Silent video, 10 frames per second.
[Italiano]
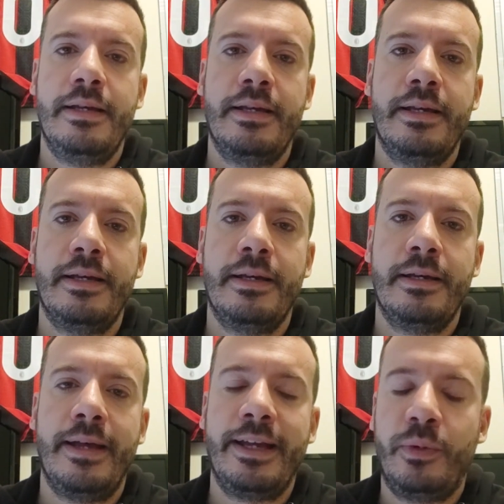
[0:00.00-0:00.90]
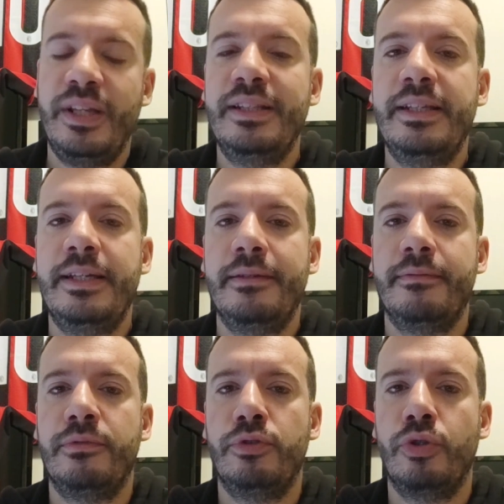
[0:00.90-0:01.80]
eh, e
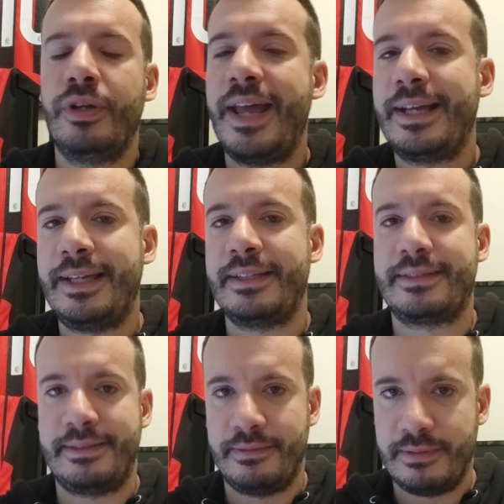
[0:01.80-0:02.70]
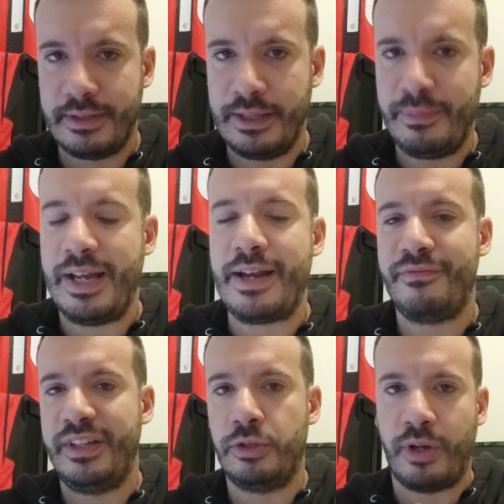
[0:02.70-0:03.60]
quindi non è che il Milan ha
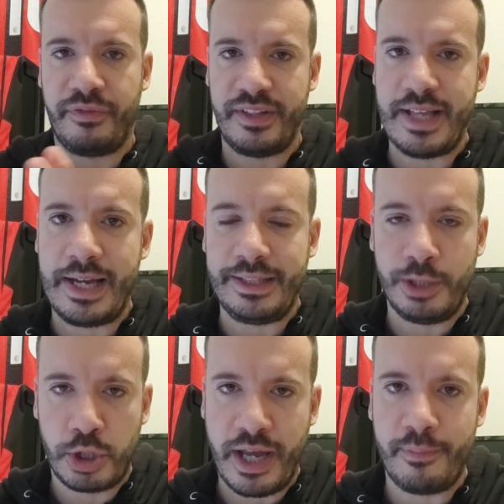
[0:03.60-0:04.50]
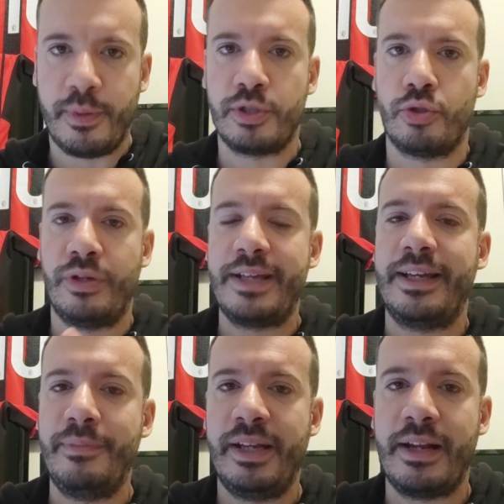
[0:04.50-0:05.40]
vinto la finale di Champions, non è
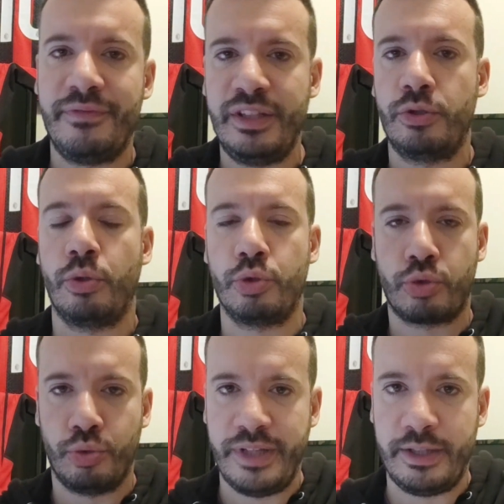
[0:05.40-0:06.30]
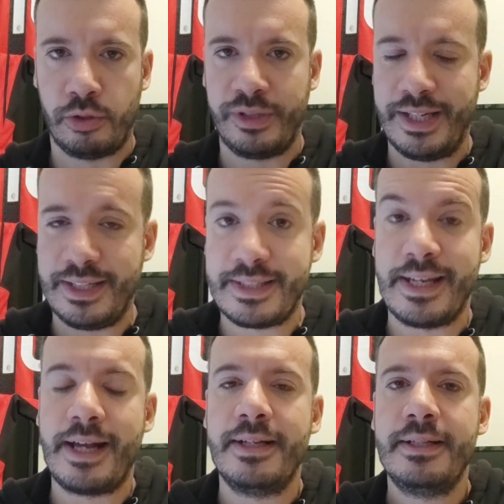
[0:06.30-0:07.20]
che il Milan ha vinto lo scudetto ieri
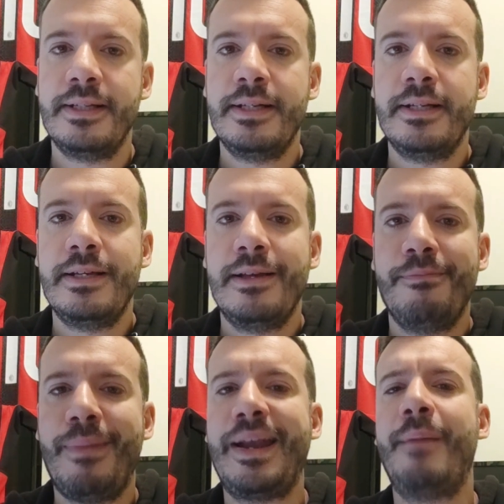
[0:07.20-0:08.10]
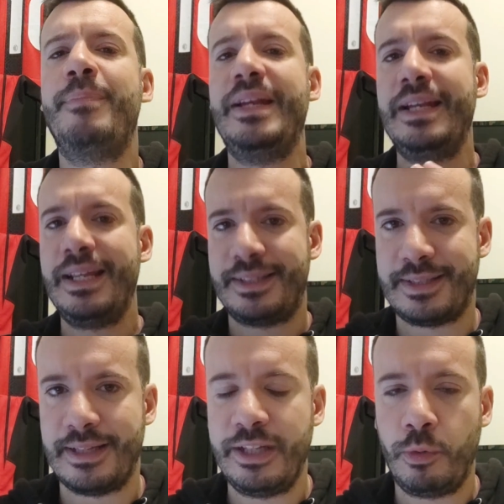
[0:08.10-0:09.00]
sera, ma la
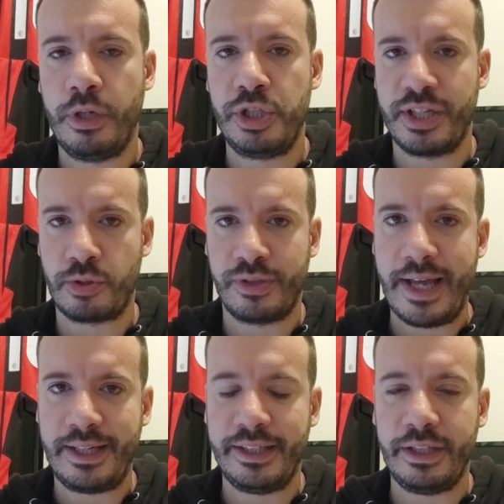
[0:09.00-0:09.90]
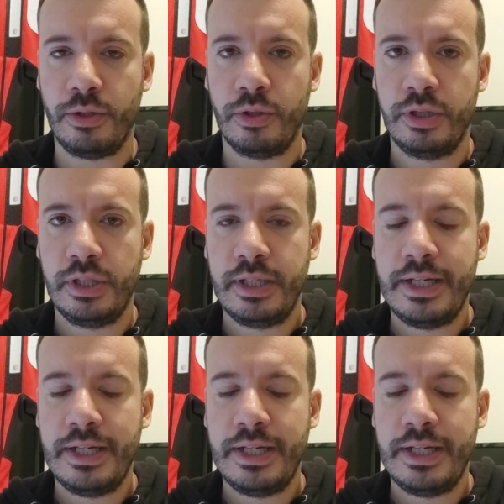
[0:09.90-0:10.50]
bellezza di quel gesto tecnico,